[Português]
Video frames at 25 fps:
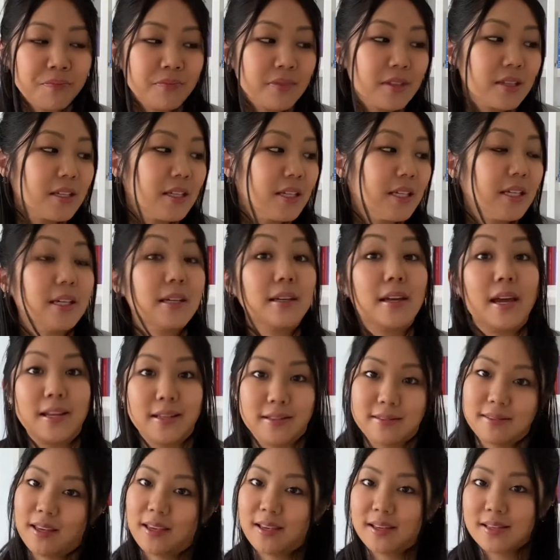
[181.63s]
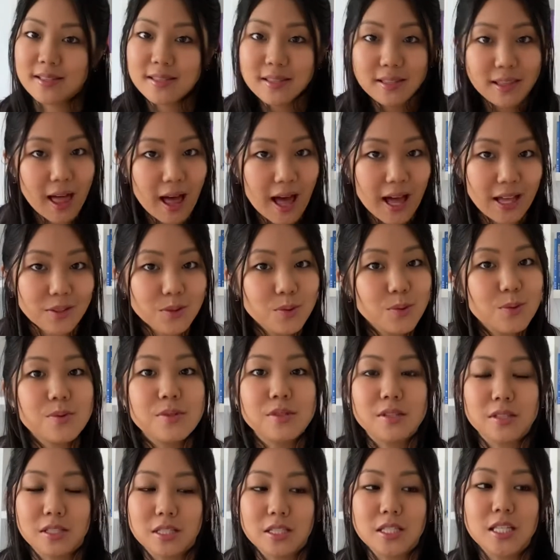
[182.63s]
E ele tem esse lado,
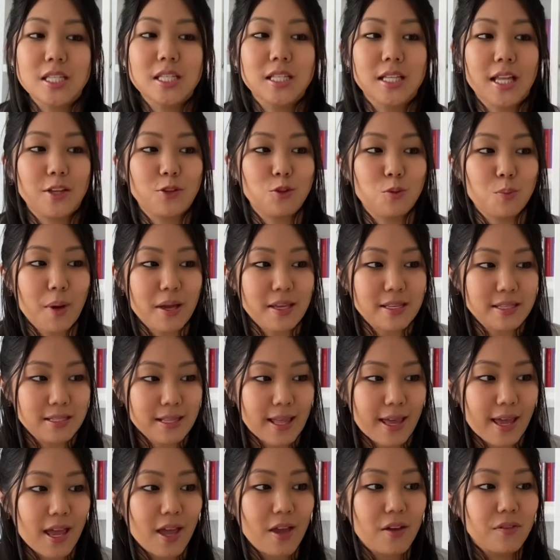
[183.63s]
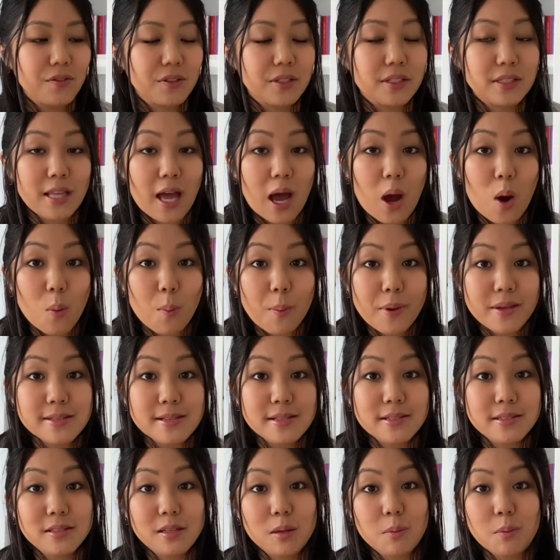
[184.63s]
sim, esse lado mais leve e tal, mas
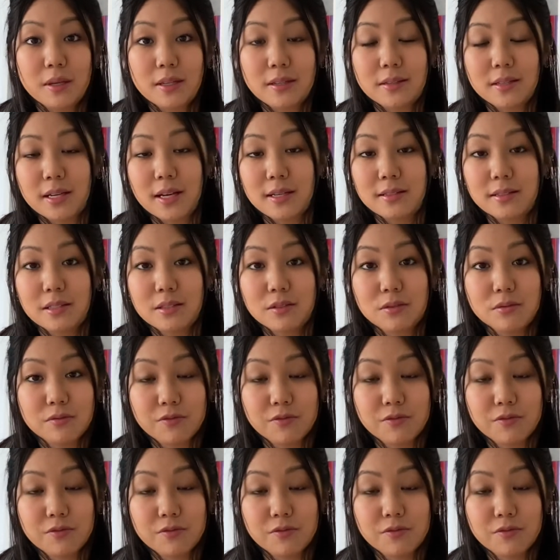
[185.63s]
ele também trata,